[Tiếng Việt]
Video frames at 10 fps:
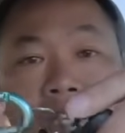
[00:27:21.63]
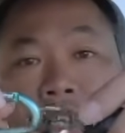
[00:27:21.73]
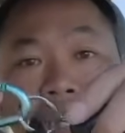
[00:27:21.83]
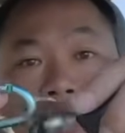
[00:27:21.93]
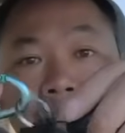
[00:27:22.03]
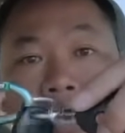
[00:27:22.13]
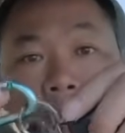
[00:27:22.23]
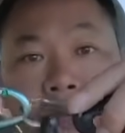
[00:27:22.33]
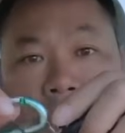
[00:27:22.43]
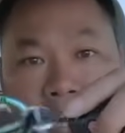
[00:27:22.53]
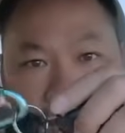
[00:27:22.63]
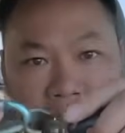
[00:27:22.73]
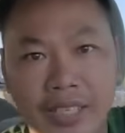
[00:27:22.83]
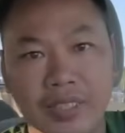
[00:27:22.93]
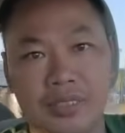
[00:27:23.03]
gịch nó không có
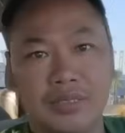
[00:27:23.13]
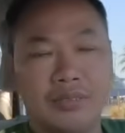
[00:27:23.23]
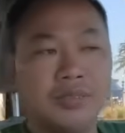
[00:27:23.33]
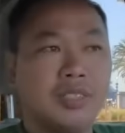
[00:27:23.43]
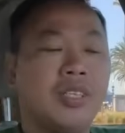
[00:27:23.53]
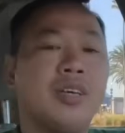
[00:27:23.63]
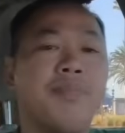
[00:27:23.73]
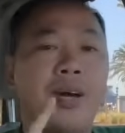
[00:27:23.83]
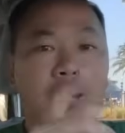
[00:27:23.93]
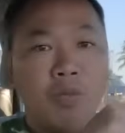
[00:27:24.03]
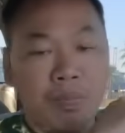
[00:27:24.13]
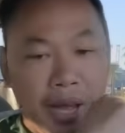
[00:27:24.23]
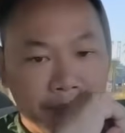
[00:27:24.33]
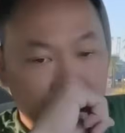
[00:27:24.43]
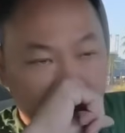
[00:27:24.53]
ra mà lúc
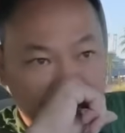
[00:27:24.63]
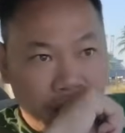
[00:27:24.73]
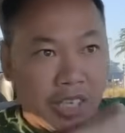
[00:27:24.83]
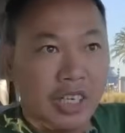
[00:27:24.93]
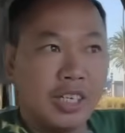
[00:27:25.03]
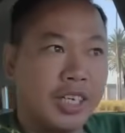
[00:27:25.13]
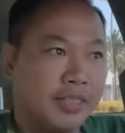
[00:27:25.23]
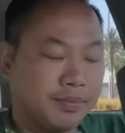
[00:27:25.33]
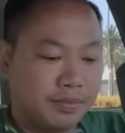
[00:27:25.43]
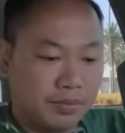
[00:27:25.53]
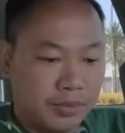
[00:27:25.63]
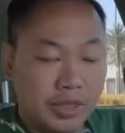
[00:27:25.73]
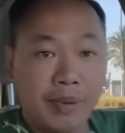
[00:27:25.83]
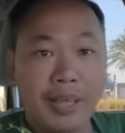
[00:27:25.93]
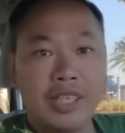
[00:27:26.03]
mà em đi với anh Nhật Cường đó
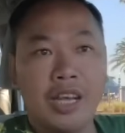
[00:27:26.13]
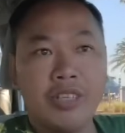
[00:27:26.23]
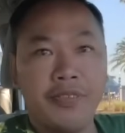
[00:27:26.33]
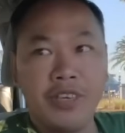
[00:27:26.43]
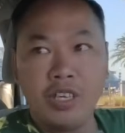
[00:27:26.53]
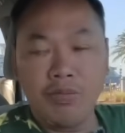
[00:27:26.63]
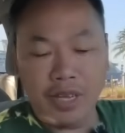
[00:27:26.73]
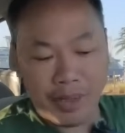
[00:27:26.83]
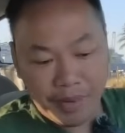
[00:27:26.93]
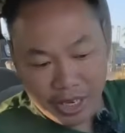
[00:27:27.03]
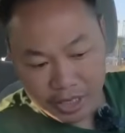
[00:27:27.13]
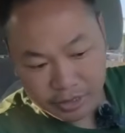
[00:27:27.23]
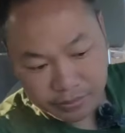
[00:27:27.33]
tới bàn thờ của chị Phi Nhung á em mới khấn